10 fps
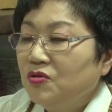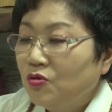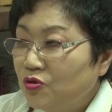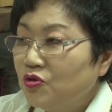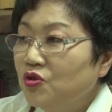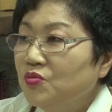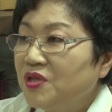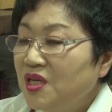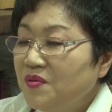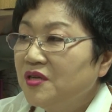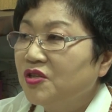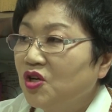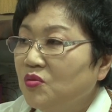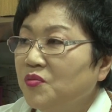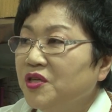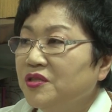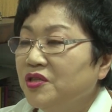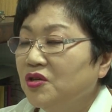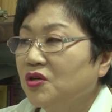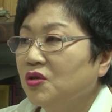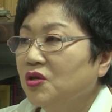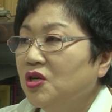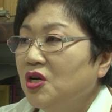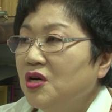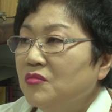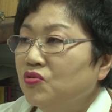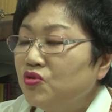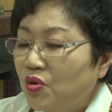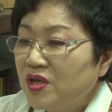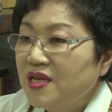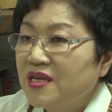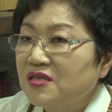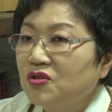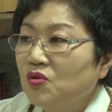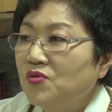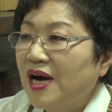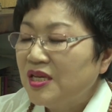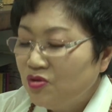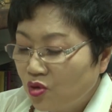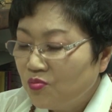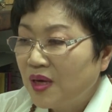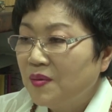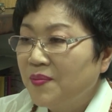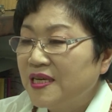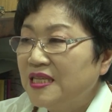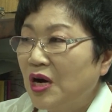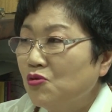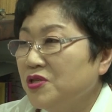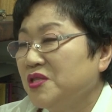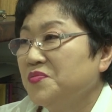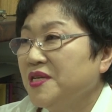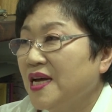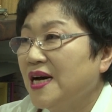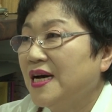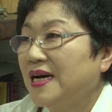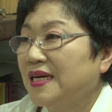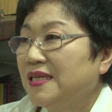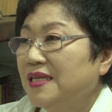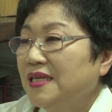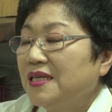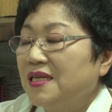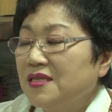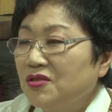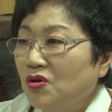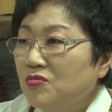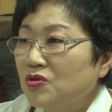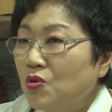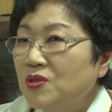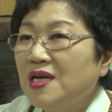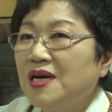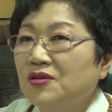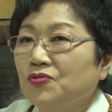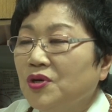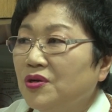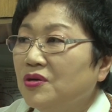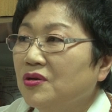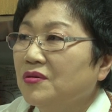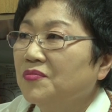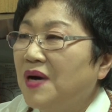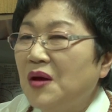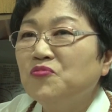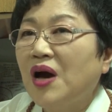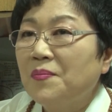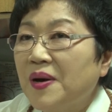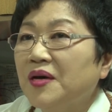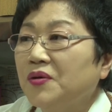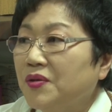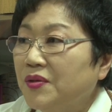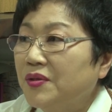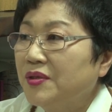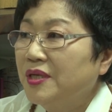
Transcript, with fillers: 요즘 TV를 틀어보면은요, 무속인에 대해서 너무 안 좋은 말만 많이 나오고 있습니다. 그래서 너무 속상하고요. 마음도 아파요.